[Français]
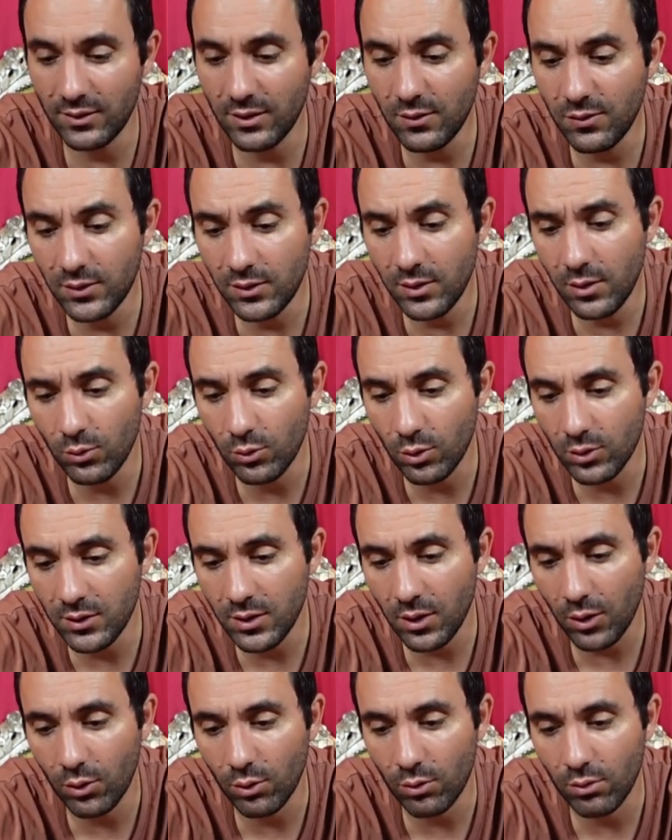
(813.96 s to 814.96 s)
difficile de
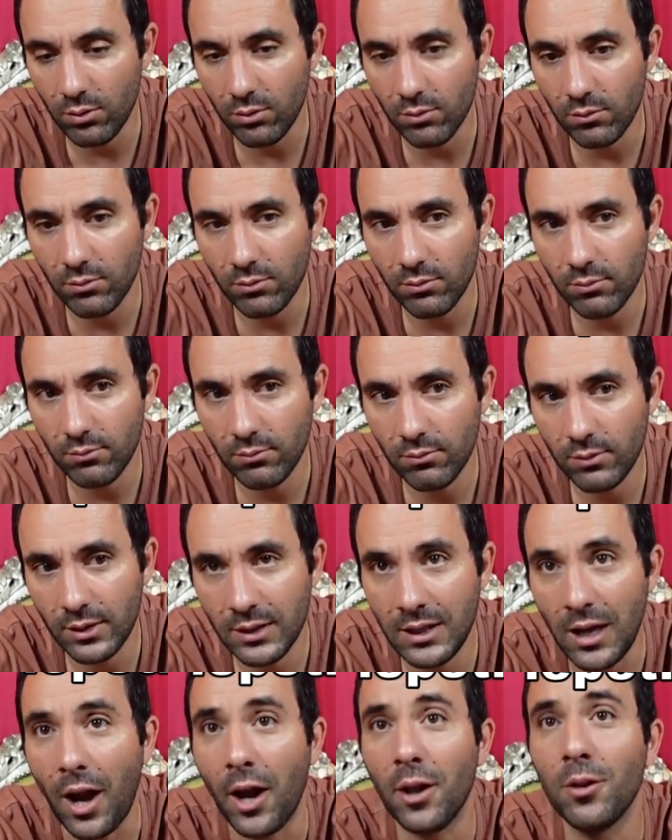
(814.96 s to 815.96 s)
dire qu'il
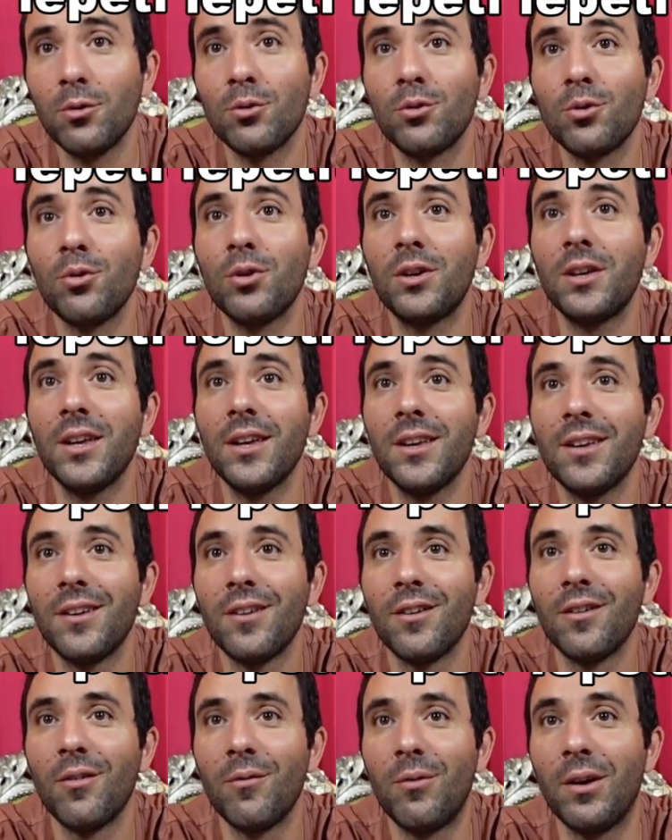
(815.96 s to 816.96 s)
n'y a rien de truqué.
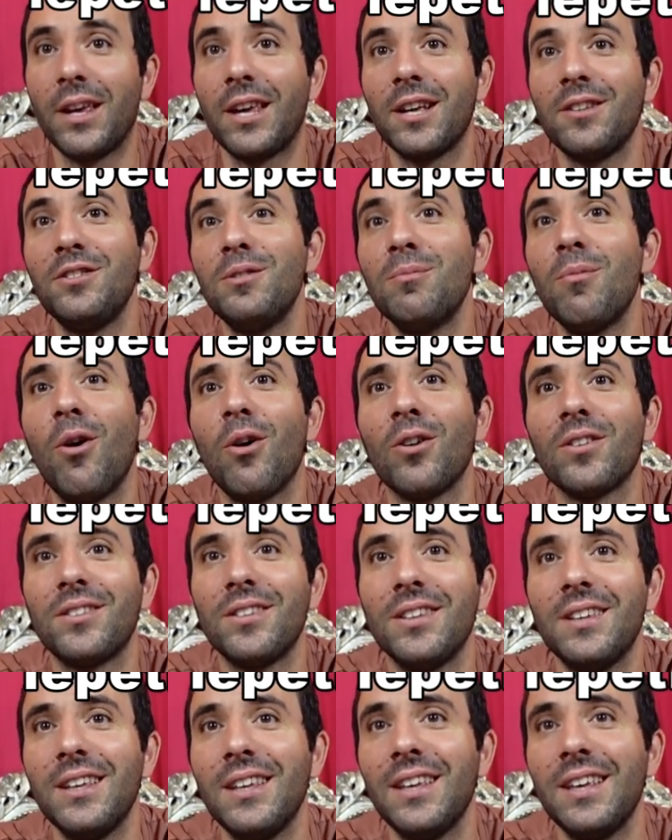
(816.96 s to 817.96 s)
Enfin, quasiment.
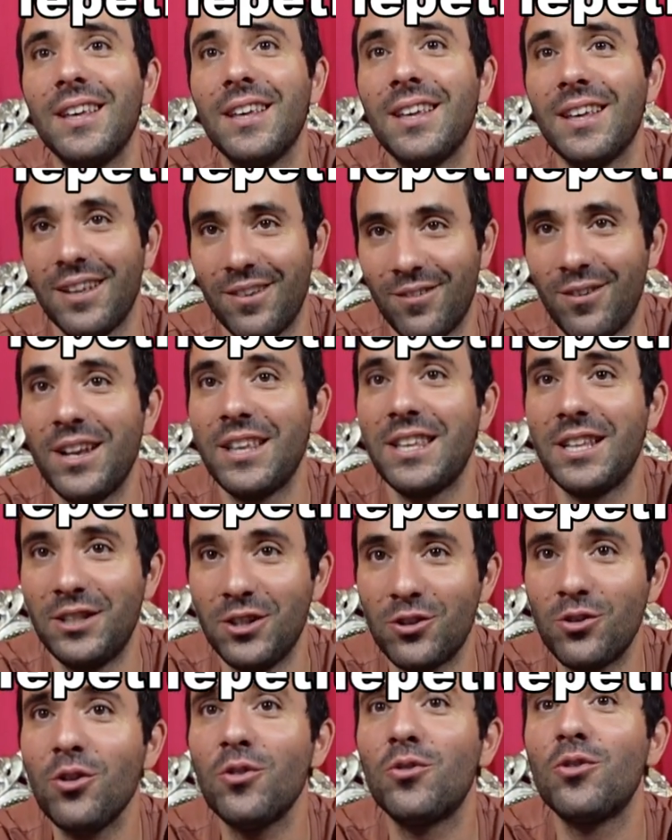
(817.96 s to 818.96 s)
Non, il y a des
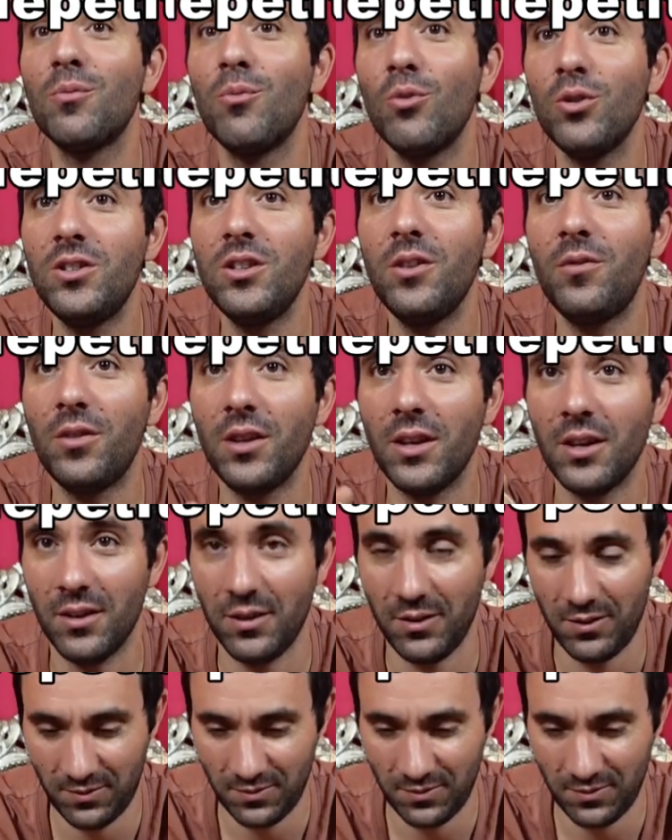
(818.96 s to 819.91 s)
chose choses de modifié On,